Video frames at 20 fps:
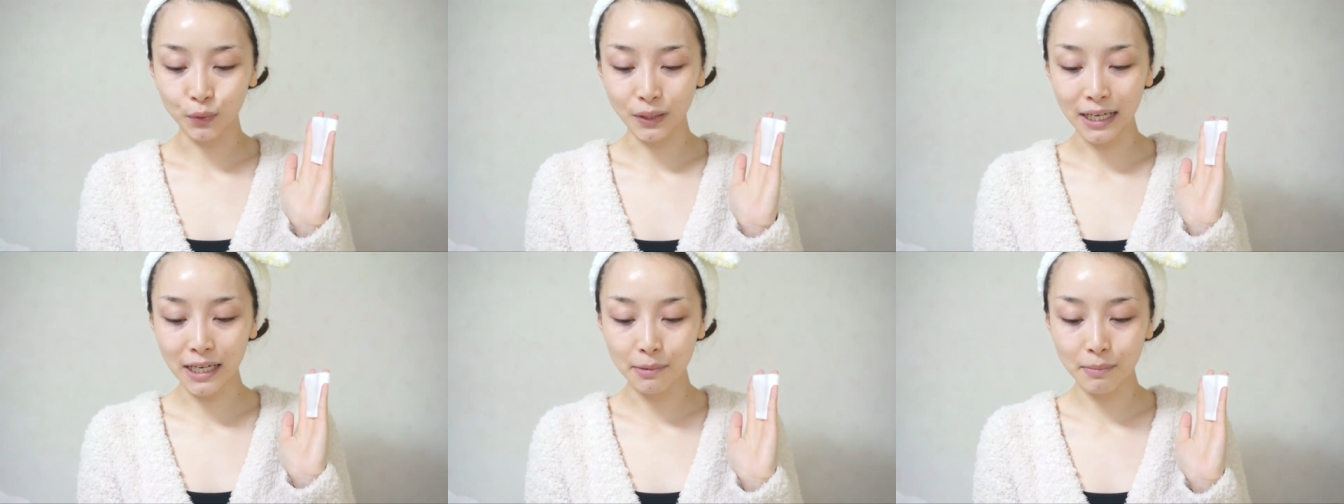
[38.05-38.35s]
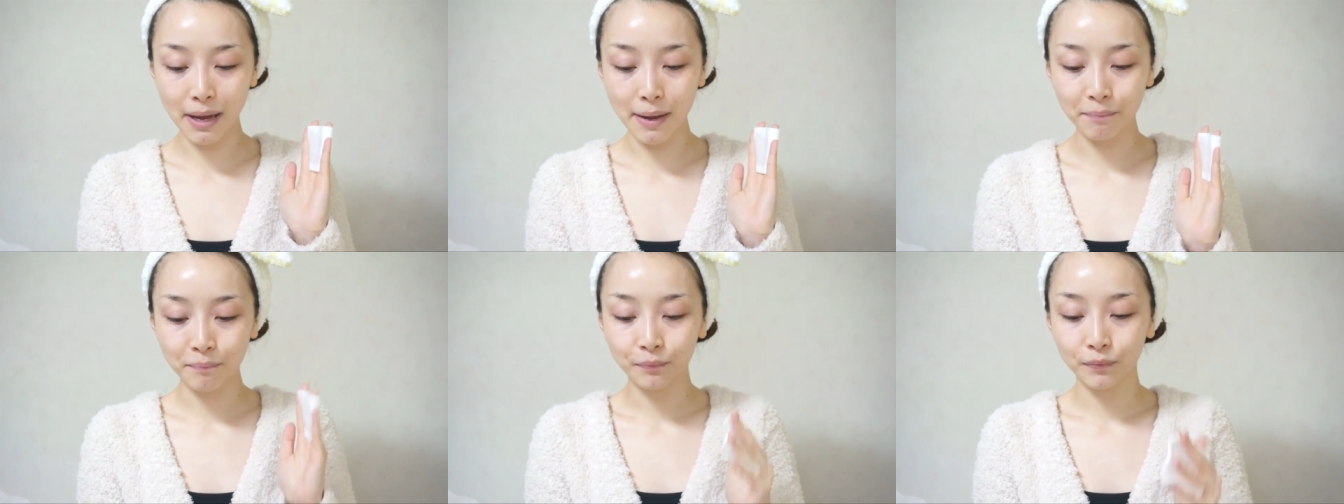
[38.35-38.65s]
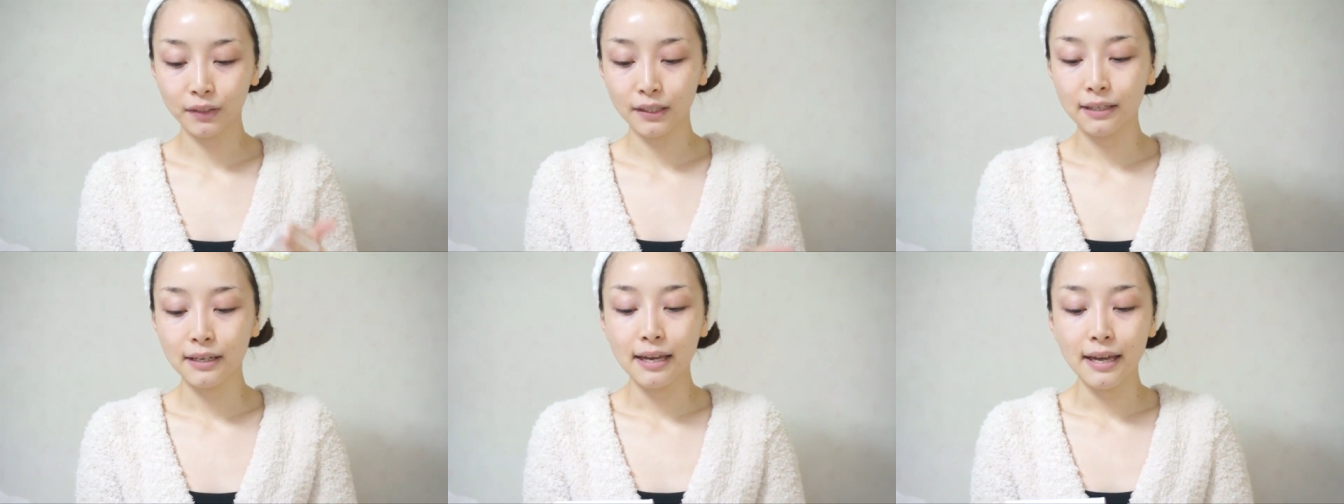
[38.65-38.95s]
2人目
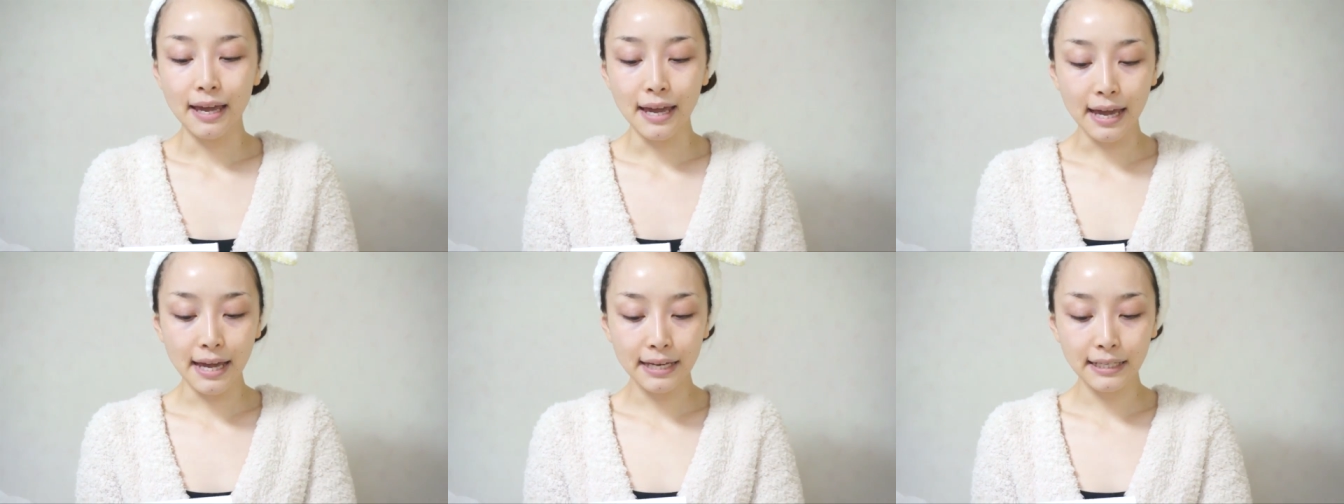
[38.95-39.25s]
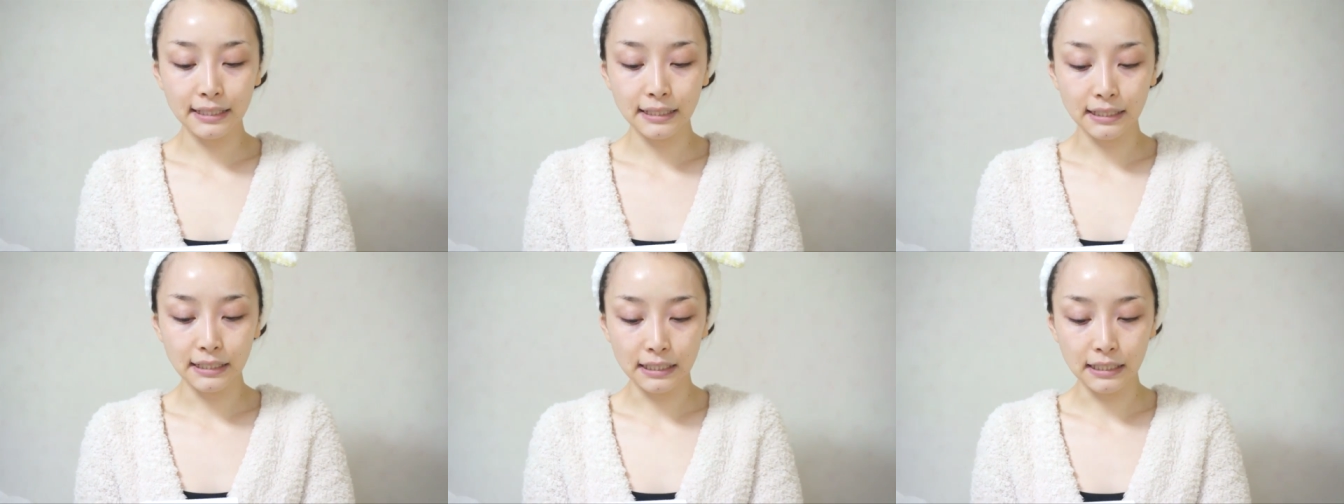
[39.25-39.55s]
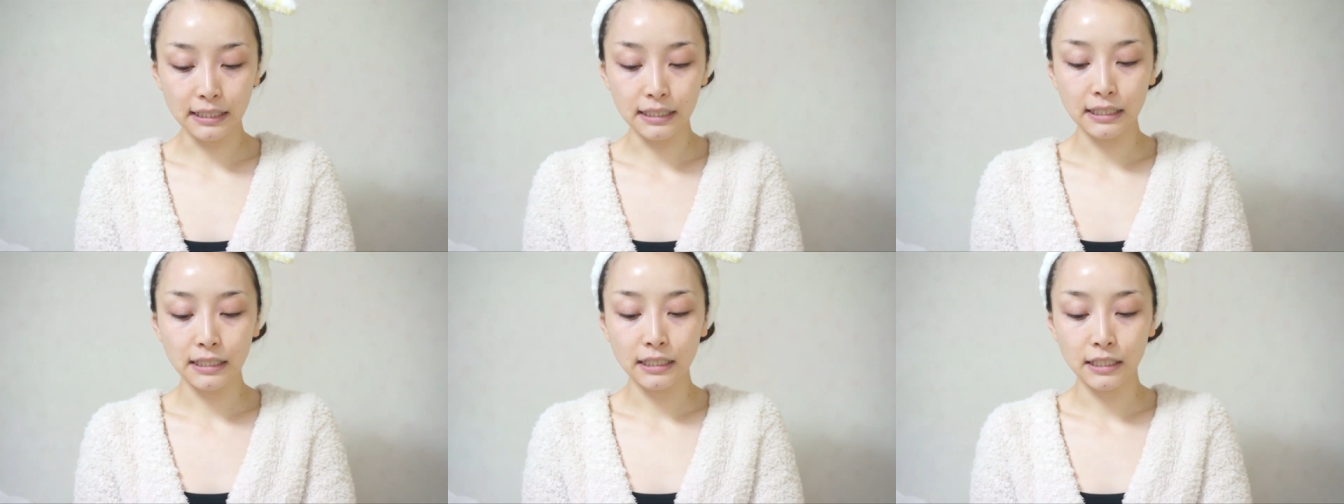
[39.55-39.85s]

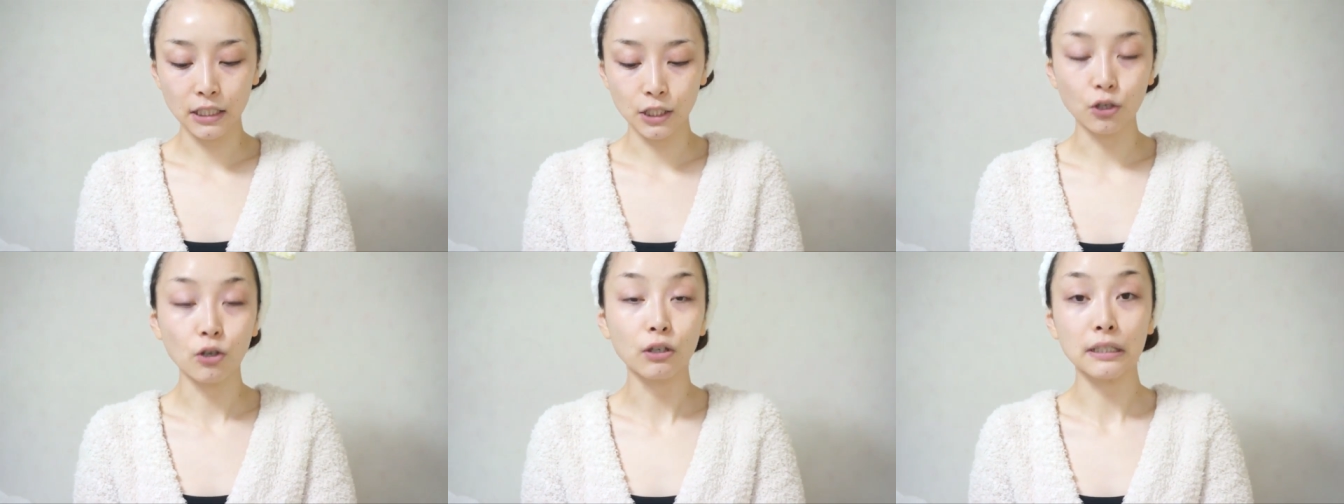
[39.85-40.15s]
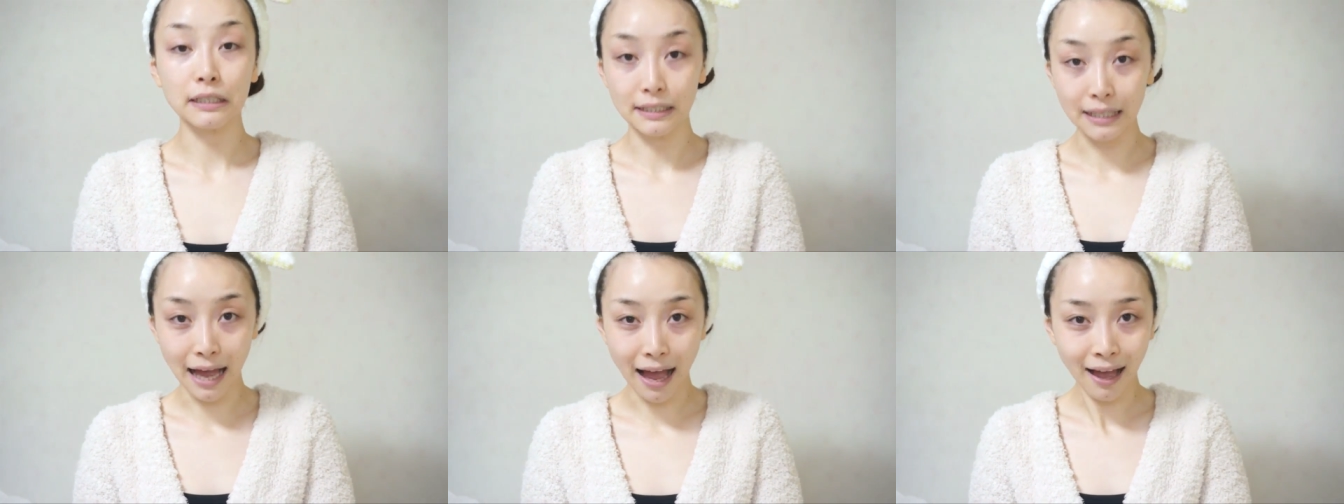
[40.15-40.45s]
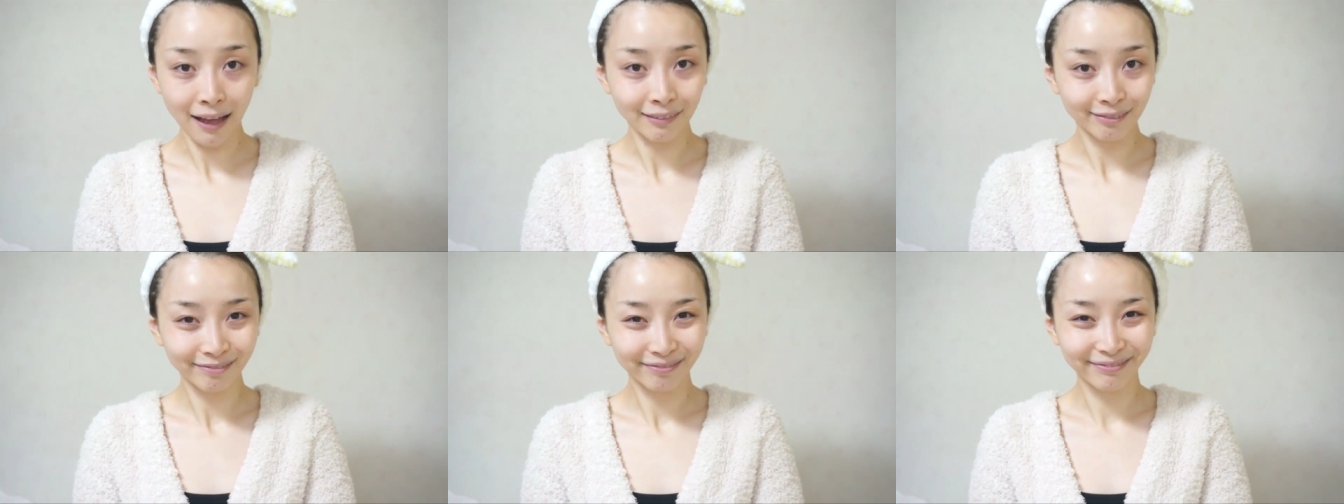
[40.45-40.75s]
H しおり
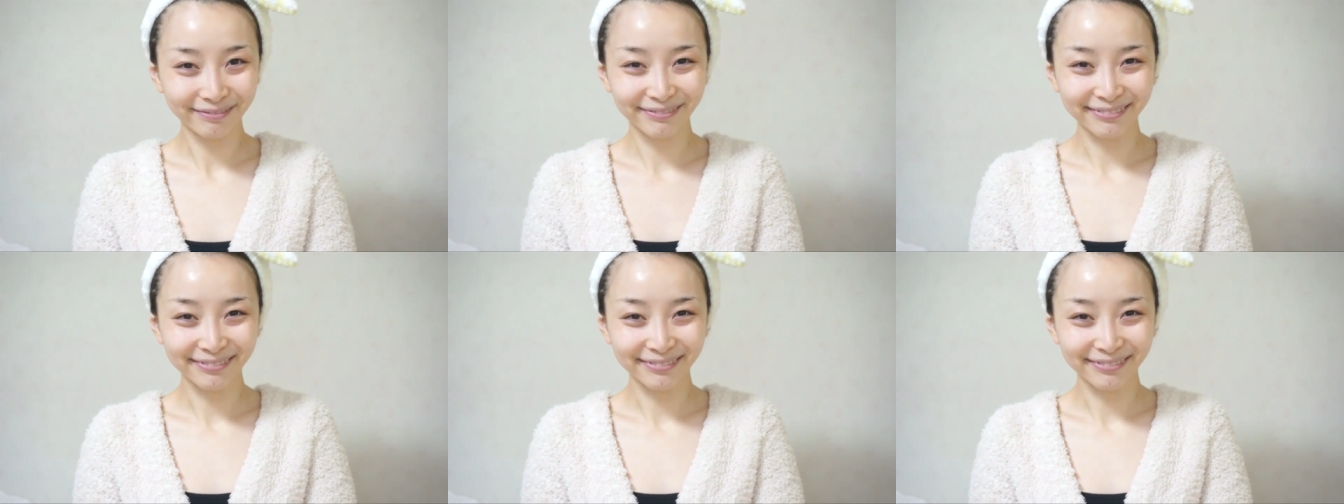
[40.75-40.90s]
さん